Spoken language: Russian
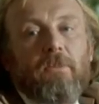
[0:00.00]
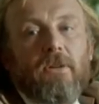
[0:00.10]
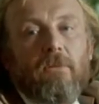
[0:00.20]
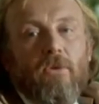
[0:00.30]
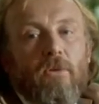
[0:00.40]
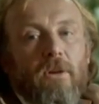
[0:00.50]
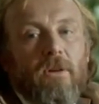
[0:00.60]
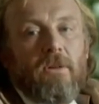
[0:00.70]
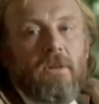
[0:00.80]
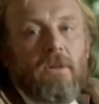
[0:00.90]
Легко
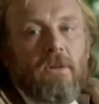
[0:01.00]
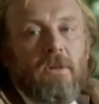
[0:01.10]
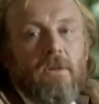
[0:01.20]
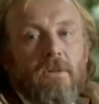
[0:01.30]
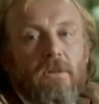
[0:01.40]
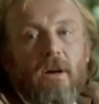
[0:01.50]
было работать